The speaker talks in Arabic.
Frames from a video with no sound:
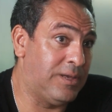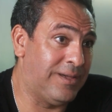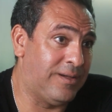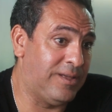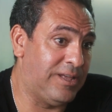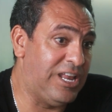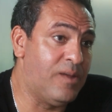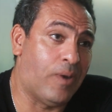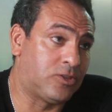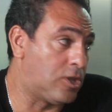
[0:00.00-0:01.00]
ايه
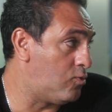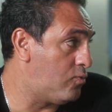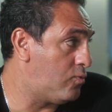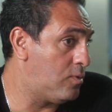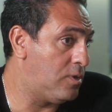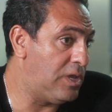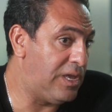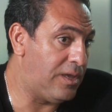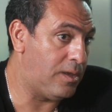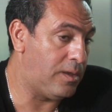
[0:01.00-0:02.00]
اللي معطله
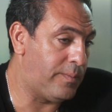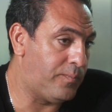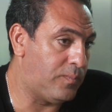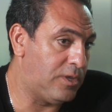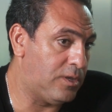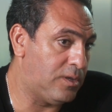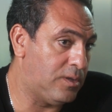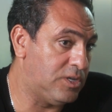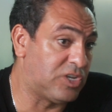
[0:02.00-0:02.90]
آه،